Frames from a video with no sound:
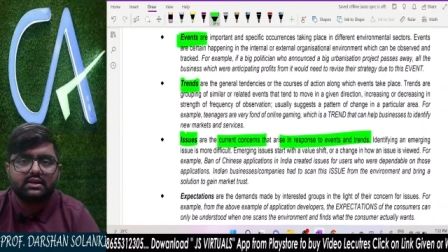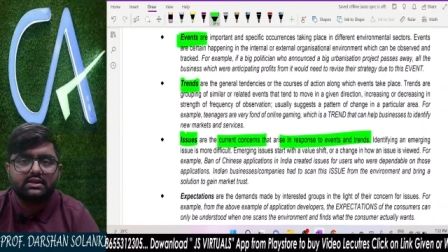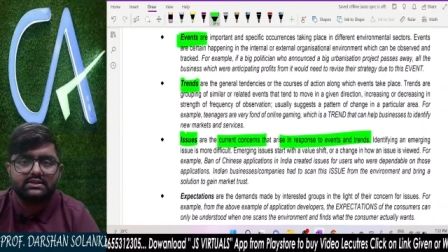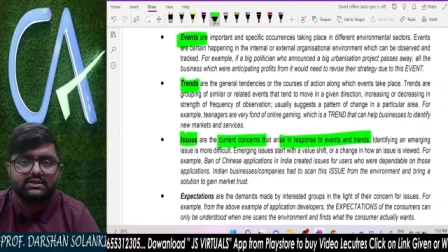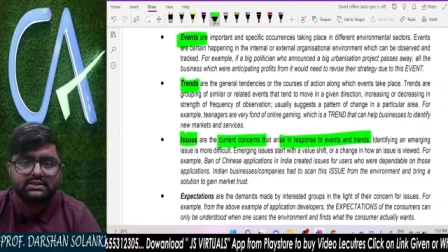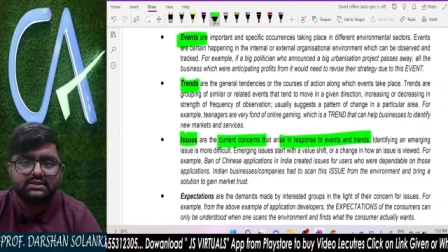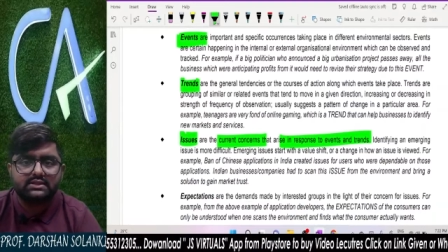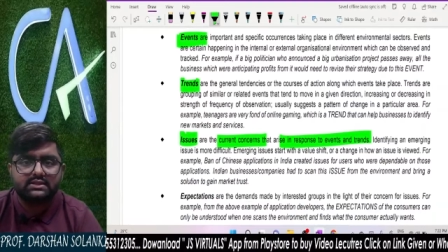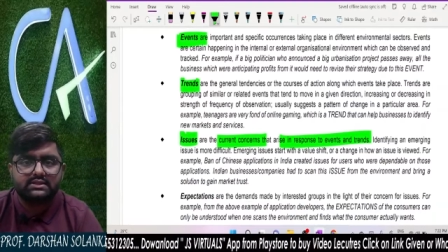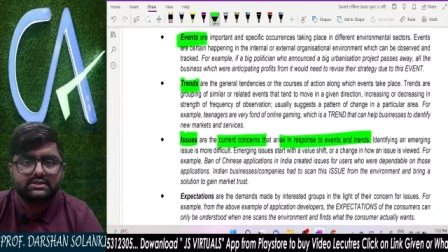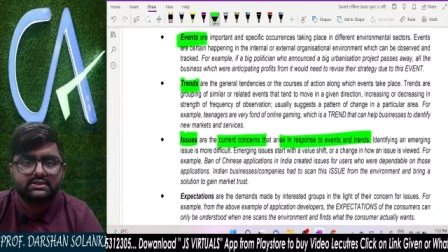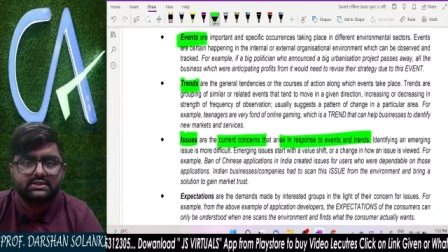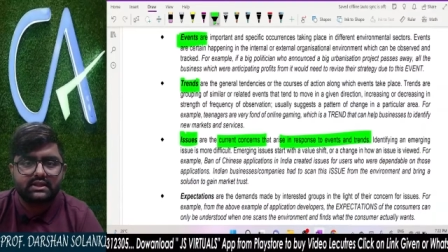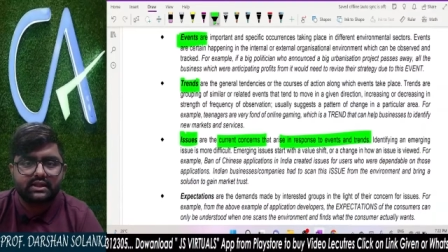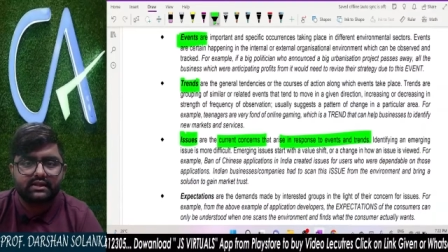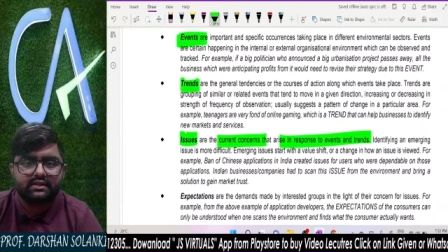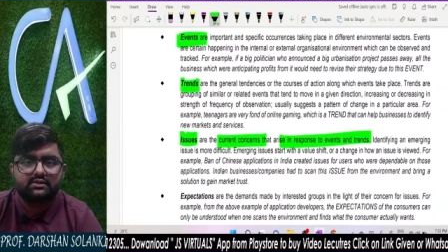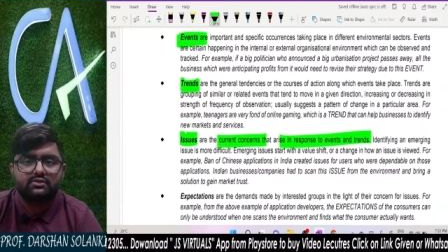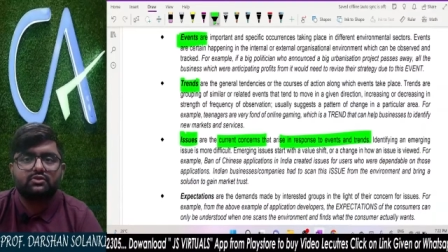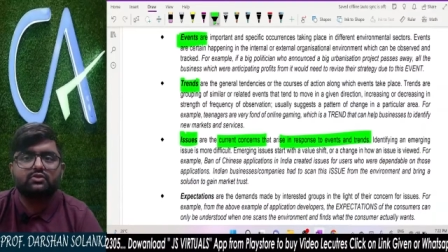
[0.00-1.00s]
कंसर्न्स
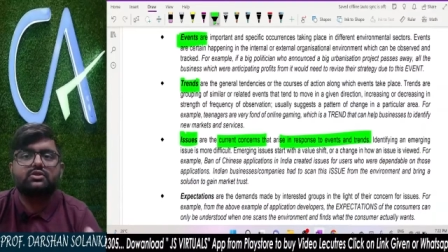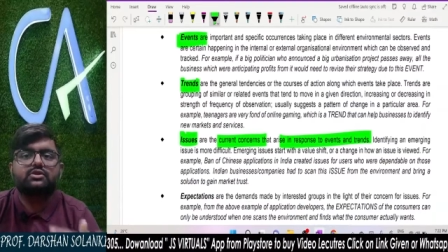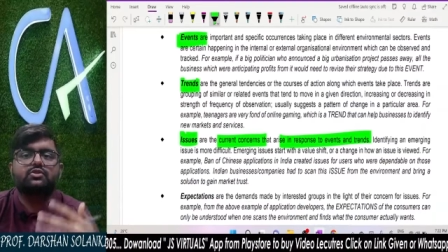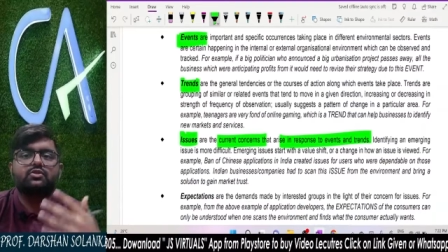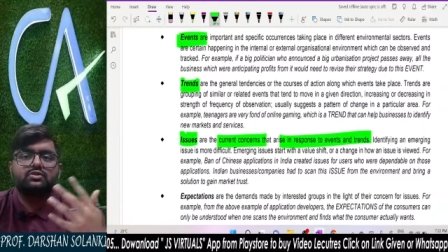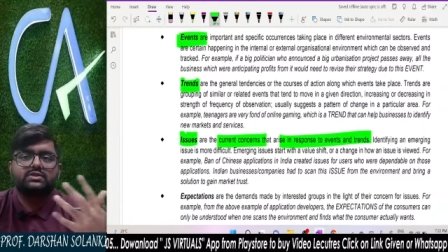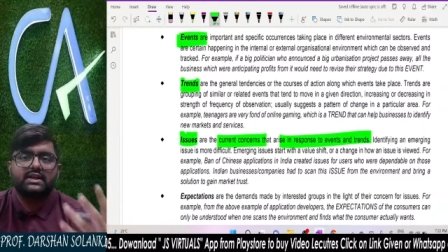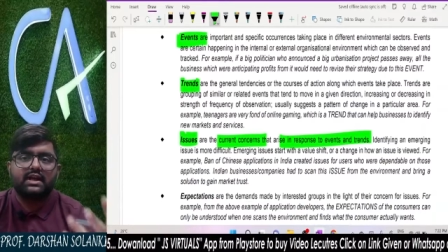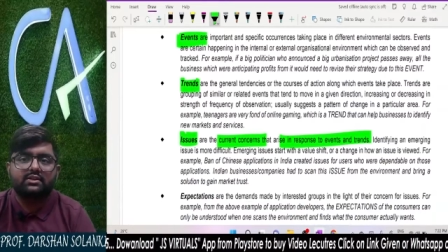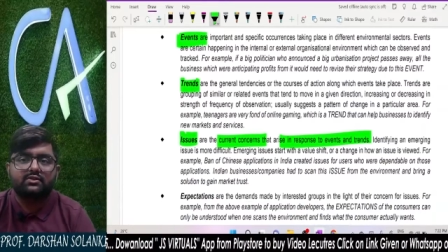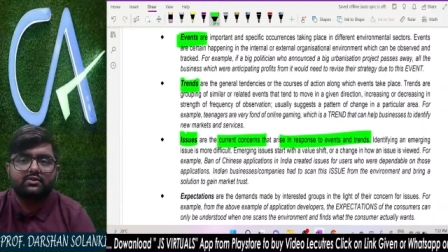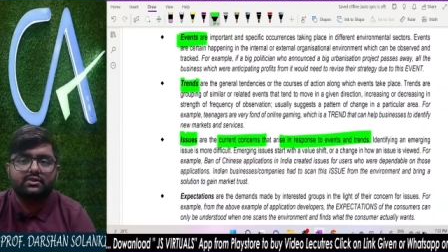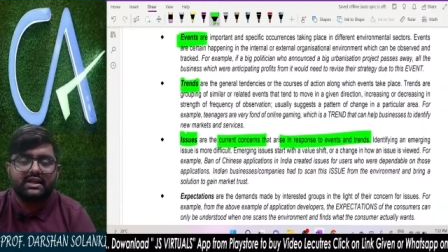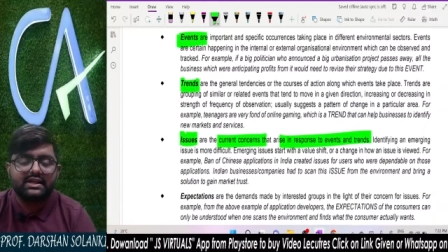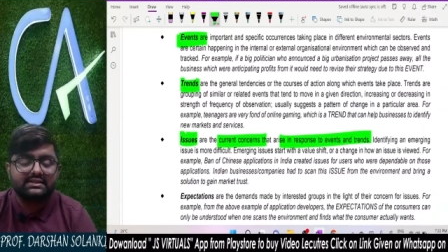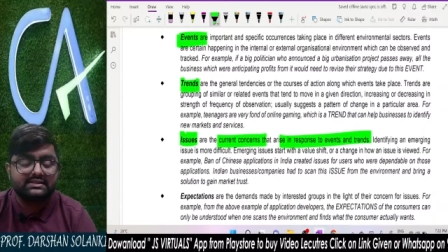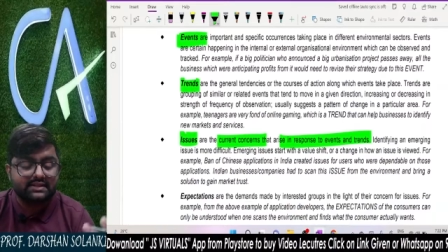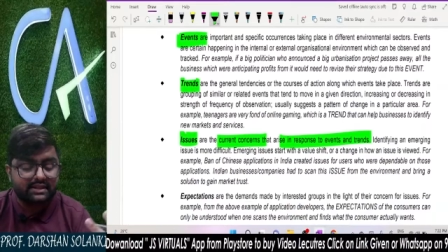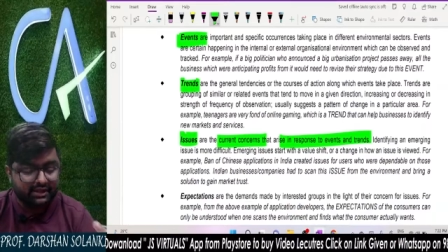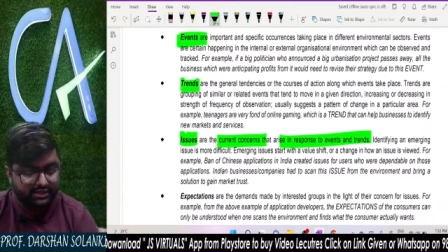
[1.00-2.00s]
है तो दोज आर नोन
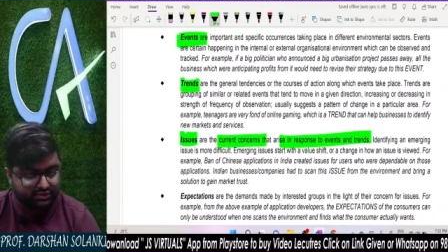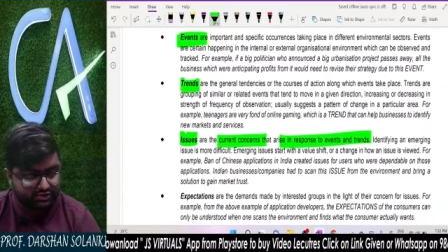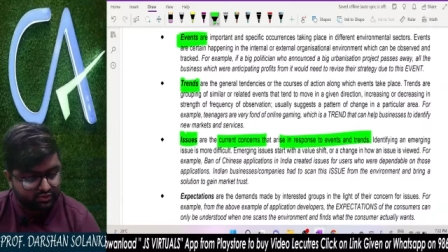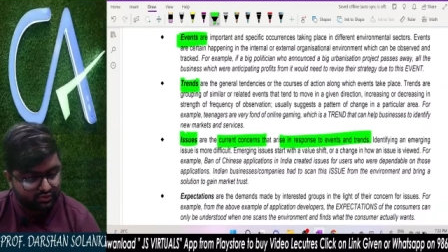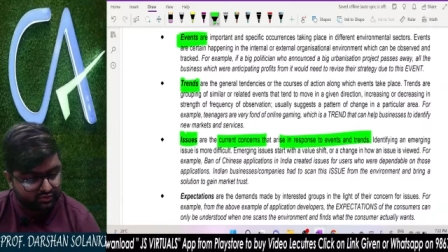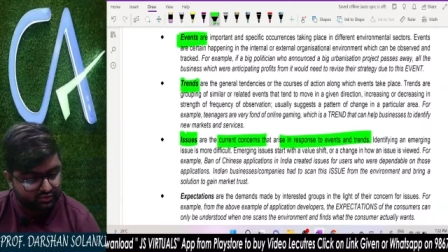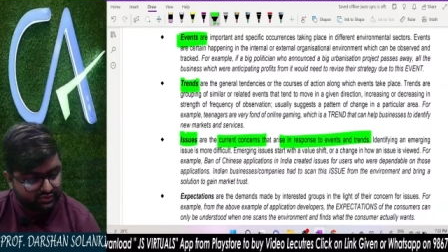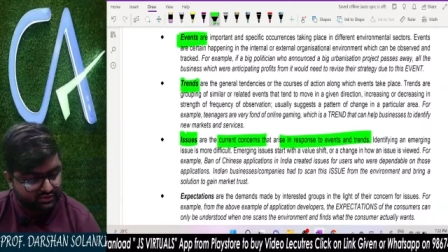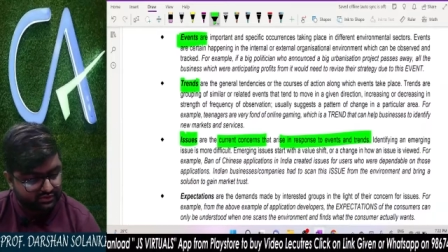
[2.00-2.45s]
एज इश्यूज